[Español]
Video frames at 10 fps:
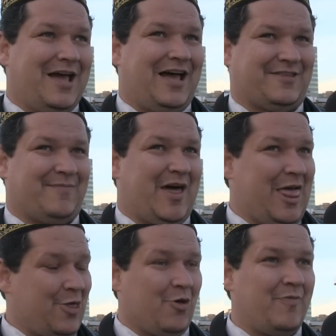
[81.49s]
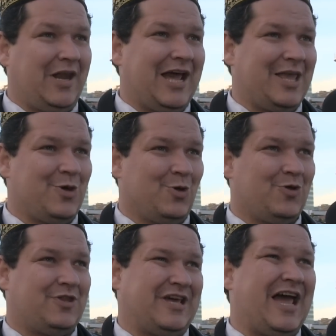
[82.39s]
hace más de 2.000
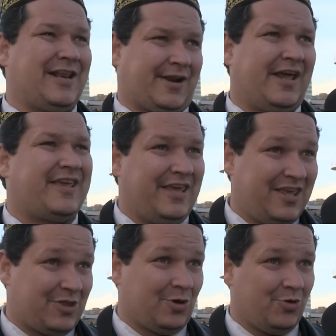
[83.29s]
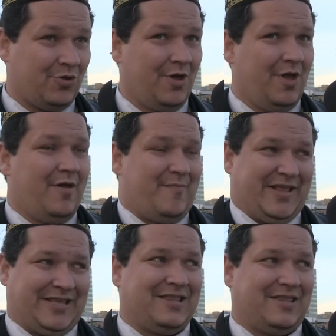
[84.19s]
años, ya hay registros
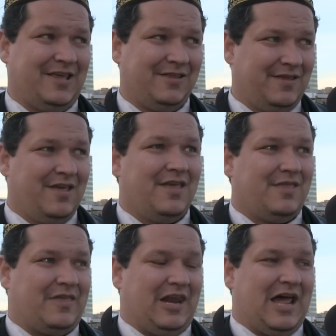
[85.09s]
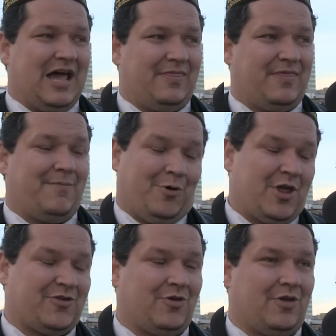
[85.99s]
patentes de, la, de
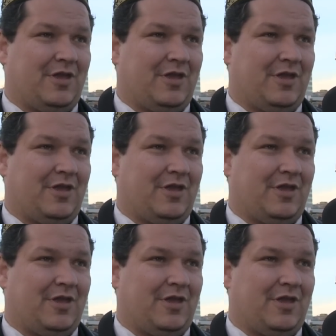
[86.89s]
bodas eh,